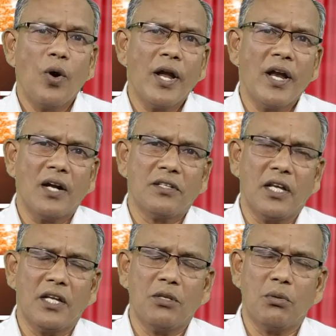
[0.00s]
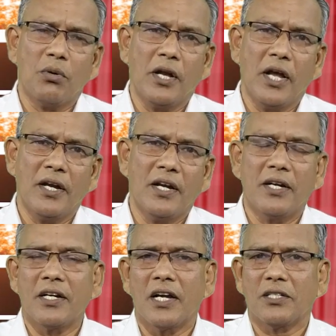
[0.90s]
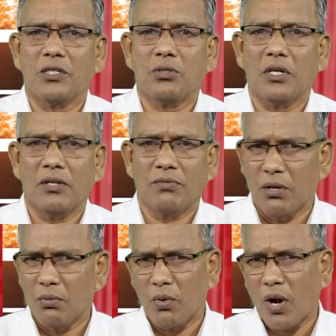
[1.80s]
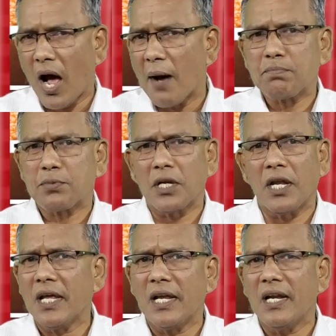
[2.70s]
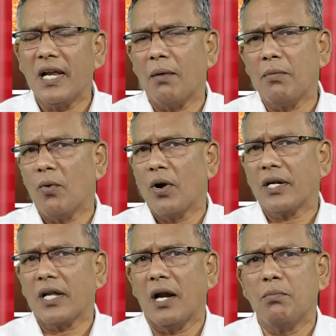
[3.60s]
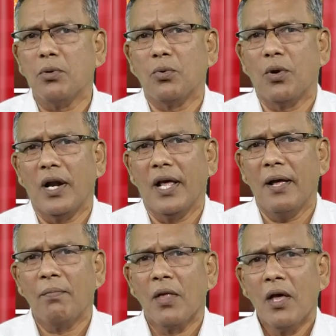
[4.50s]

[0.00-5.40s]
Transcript: உன்னை நான் தெரிந்து கொண்டேன் என்று கருத்து சொல்கிறேன் ஒரு ஆப்ஷனே இல்லாமல் உன்ட்டு அன்பு கூறலை